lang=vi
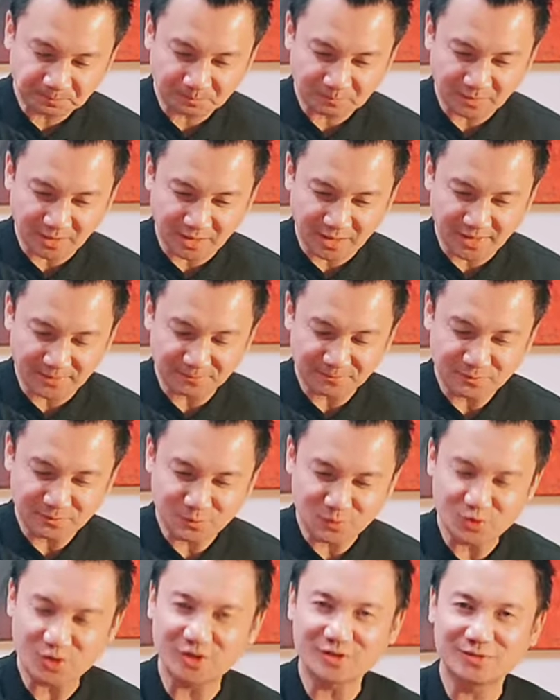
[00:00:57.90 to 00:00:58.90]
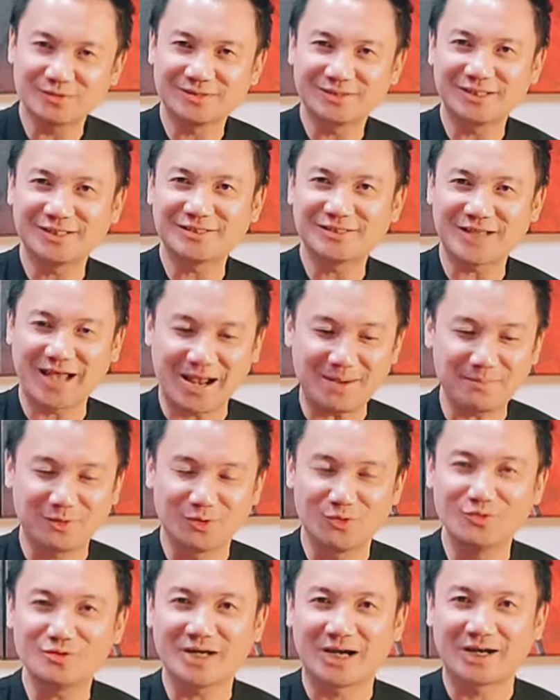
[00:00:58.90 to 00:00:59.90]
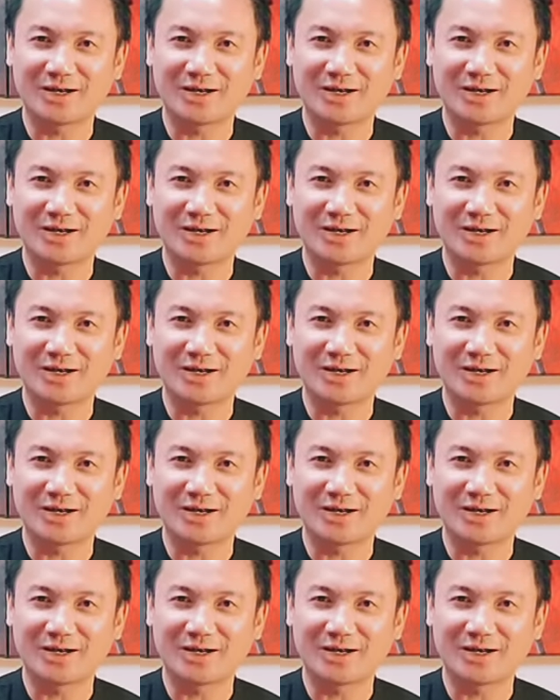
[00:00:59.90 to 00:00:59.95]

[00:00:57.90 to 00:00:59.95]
đó sáng sáng mà uống trà